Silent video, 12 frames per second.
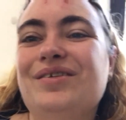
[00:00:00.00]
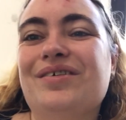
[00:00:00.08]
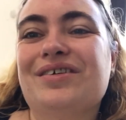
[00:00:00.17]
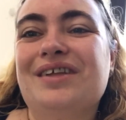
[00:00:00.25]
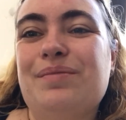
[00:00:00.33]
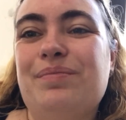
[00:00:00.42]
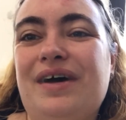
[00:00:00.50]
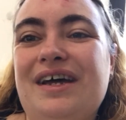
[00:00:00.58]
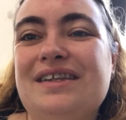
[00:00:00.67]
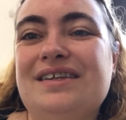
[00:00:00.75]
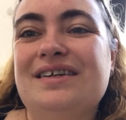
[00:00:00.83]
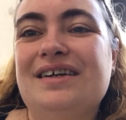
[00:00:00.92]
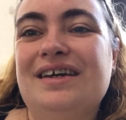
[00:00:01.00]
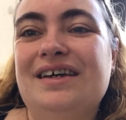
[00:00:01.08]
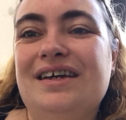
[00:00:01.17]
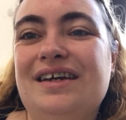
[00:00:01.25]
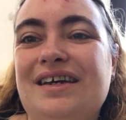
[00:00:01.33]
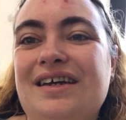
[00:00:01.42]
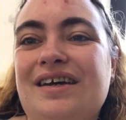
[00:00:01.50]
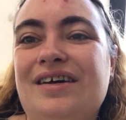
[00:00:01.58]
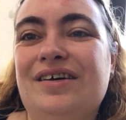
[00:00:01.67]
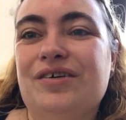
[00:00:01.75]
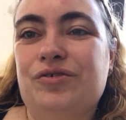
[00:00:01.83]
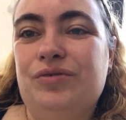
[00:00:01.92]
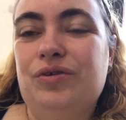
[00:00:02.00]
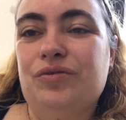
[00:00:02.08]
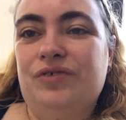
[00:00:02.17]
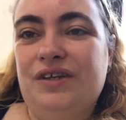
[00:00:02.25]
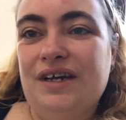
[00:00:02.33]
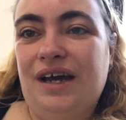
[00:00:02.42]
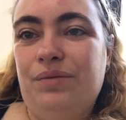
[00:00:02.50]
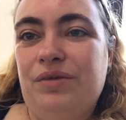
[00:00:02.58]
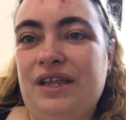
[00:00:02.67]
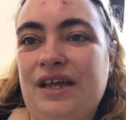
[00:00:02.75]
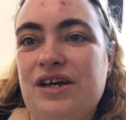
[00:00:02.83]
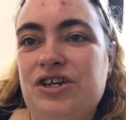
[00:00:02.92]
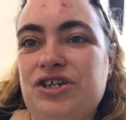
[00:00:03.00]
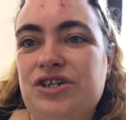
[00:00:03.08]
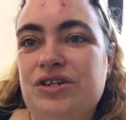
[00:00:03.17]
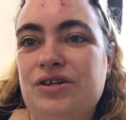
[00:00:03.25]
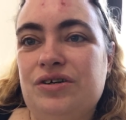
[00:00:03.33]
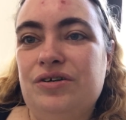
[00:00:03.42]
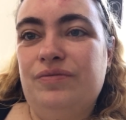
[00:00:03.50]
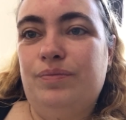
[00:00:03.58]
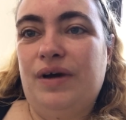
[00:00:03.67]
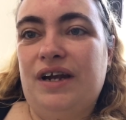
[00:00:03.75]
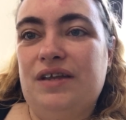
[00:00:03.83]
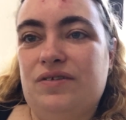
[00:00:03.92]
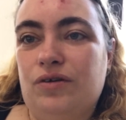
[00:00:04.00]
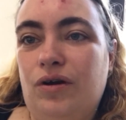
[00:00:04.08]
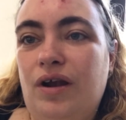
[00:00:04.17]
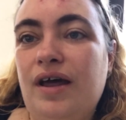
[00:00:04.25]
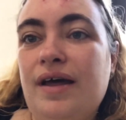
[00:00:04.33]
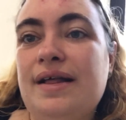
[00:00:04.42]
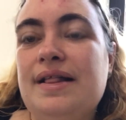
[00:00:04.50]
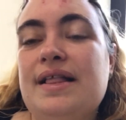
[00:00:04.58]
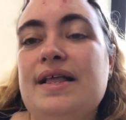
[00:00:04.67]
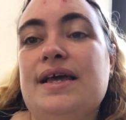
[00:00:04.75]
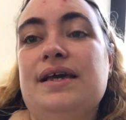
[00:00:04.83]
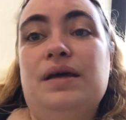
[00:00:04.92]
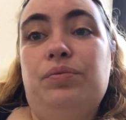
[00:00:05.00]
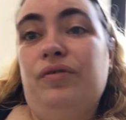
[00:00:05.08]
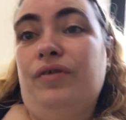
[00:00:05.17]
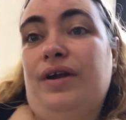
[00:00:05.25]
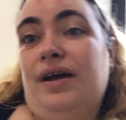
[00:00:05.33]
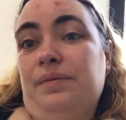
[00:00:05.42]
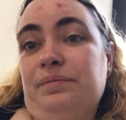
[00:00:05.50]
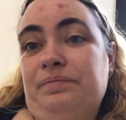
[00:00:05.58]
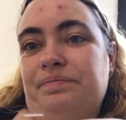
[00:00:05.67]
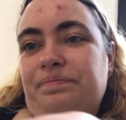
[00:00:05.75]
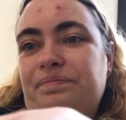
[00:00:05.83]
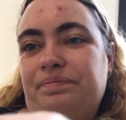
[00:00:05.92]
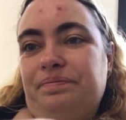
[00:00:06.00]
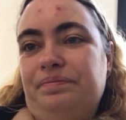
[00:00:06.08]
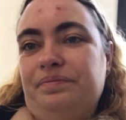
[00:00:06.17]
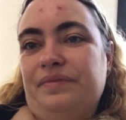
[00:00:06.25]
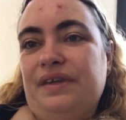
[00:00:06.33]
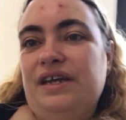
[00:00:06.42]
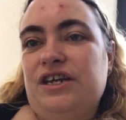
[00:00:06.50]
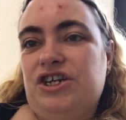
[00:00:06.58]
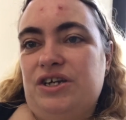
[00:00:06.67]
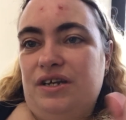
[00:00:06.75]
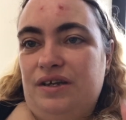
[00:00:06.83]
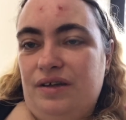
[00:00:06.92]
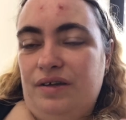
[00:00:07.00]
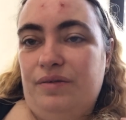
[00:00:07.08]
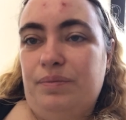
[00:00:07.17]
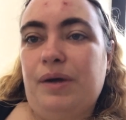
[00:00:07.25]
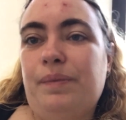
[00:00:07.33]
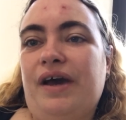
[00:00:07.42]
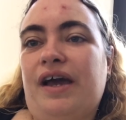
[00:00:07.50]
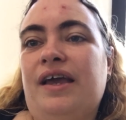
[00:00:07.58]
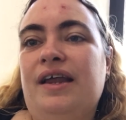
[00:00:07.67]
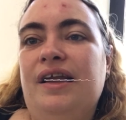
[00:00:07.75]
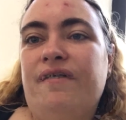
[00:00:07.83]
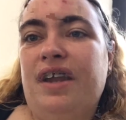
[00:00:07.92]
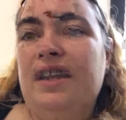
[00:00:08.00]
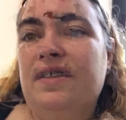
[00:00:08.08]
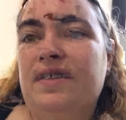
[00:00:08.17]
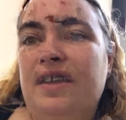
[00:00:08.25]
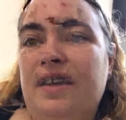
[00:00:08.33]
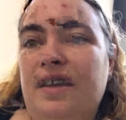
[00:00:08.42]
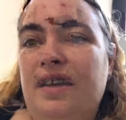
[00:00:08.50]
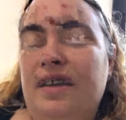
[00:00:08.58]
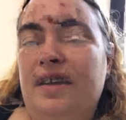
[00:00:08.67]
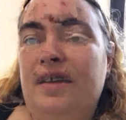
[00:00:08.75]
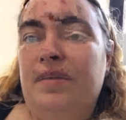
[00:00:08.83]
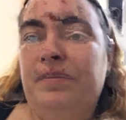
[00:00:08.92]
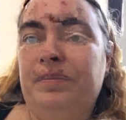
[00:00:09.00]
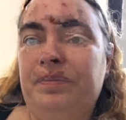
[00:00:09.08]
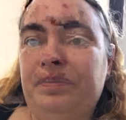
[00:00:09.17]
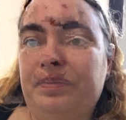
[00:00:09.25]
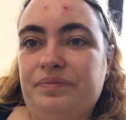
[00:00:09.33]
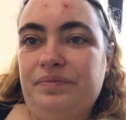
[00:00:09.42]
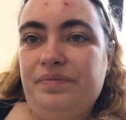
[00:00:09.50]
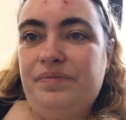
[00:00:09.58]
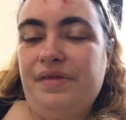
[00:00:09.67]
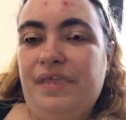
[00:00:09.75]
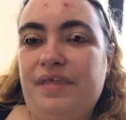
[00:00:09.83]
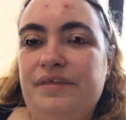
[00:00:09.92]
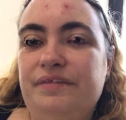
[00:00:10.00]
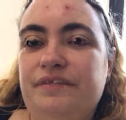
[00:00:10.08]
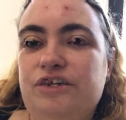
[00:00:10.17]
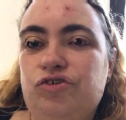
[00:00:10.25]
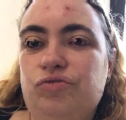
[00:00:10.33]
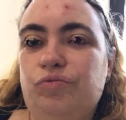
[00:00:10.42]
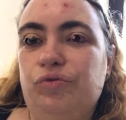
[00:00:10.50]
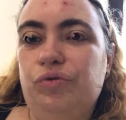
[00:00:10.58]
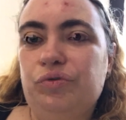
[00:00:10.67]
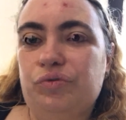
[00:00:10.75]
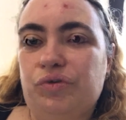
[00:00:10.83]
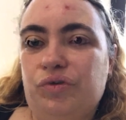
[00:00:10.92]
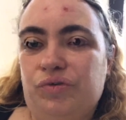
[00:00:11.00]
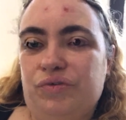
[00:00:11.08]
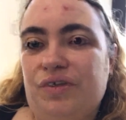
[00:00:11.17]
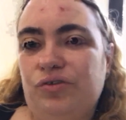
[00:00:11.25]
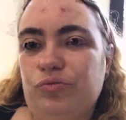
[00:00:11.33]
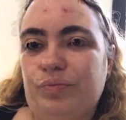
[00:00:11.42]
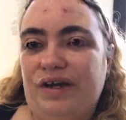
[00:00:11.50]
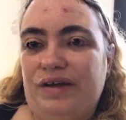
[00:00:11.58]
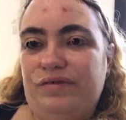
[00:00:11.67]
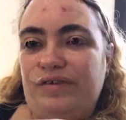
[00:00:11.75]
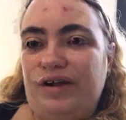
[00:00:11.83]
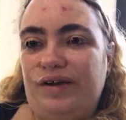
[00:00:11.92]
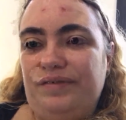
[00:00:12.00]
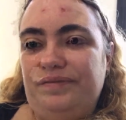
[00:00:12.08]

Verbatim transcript: donc des pâtes, et ensuite on finira le ménage par les sols. Et puis voilà. Et j'ai préparé la valise des des jumeaux, donc euh, c'est tout prêt, voilà.